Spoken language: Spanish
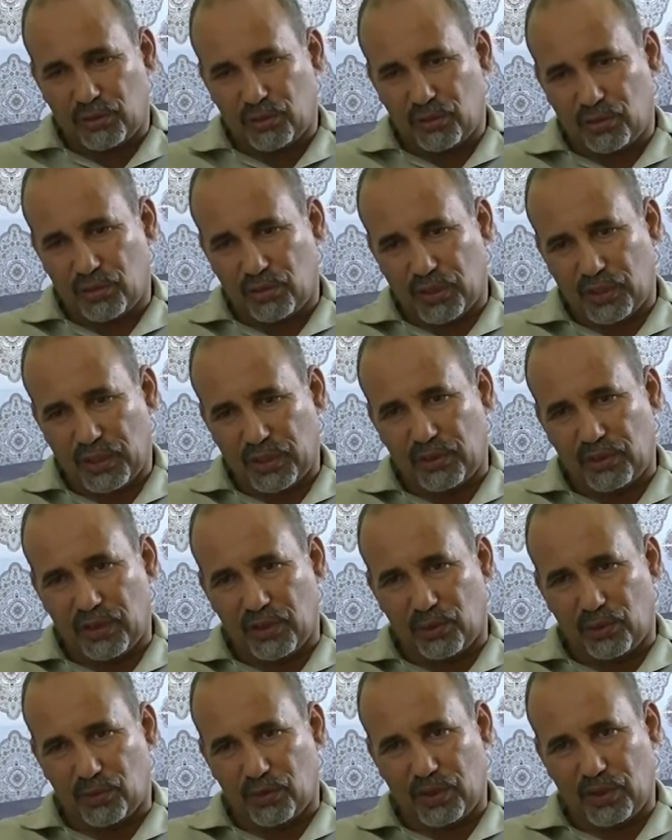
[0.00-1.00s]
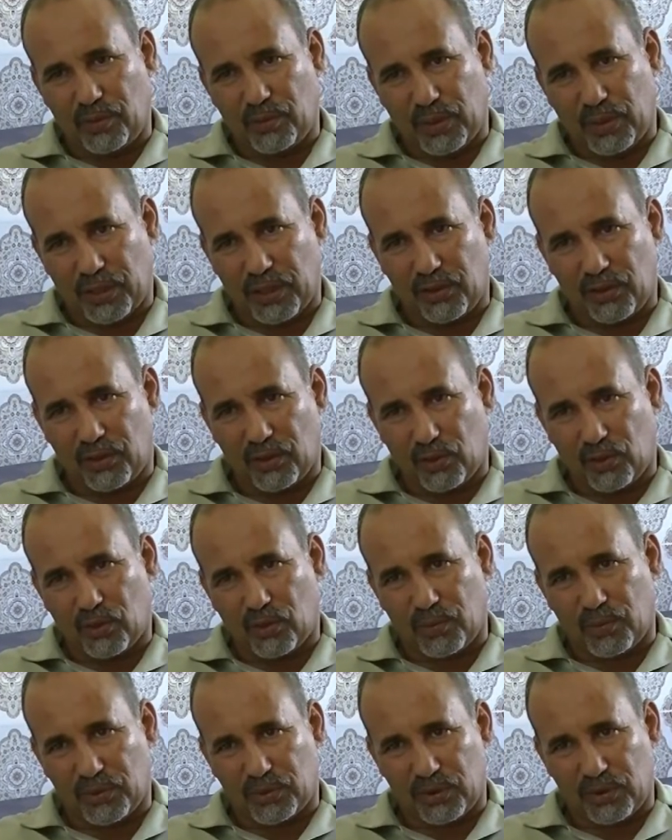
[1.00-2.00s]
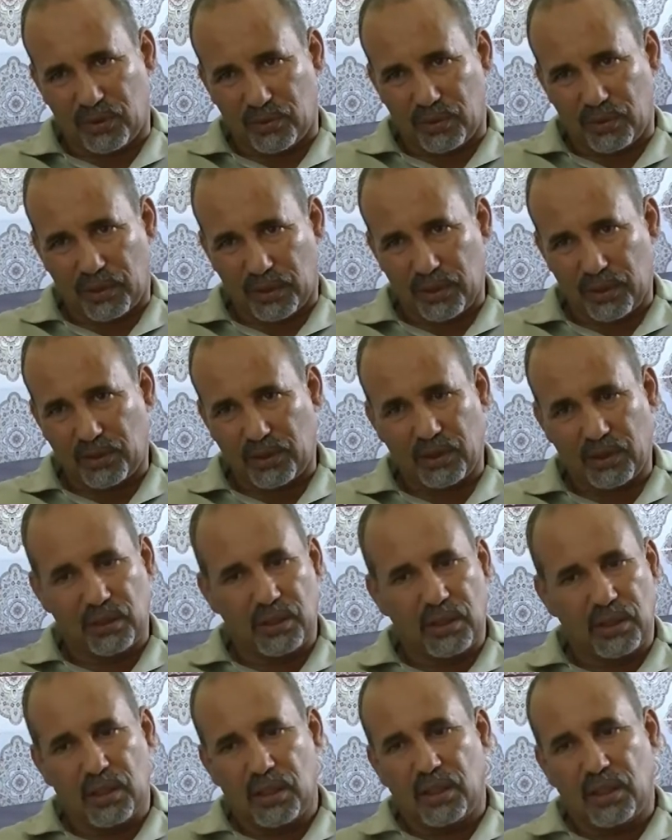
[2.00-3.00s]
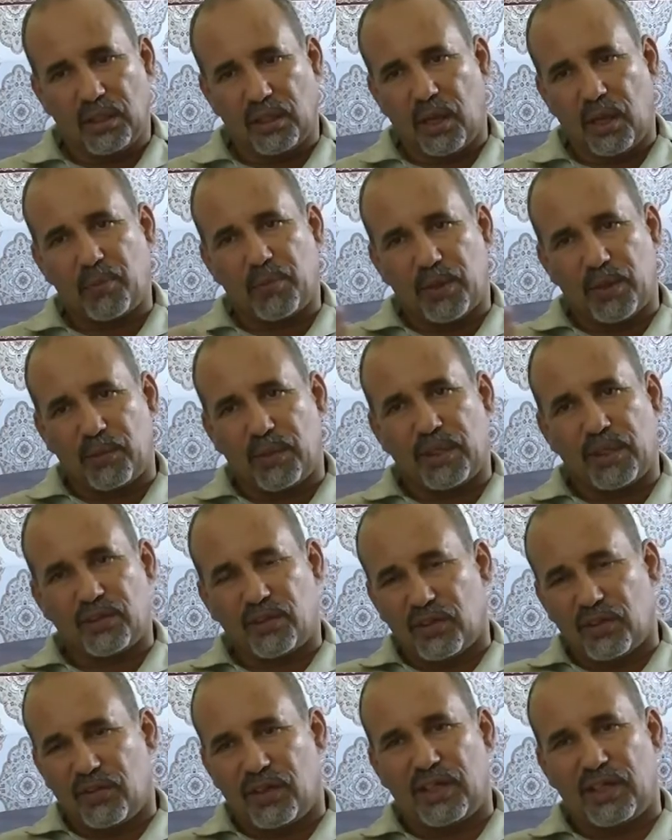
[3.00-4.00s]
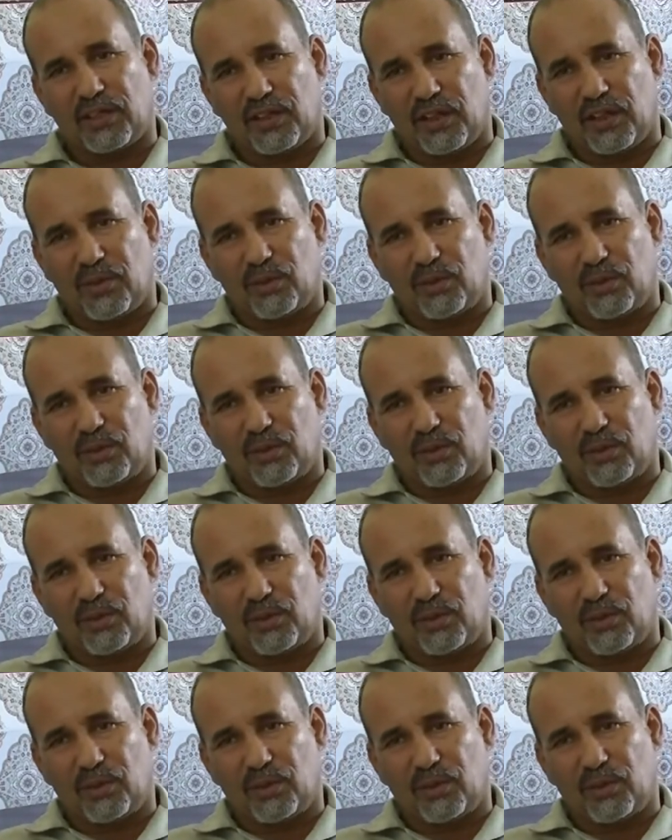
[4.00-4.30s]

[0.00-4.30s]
estos criterios de emergencia, normas de emergencia, la primera semana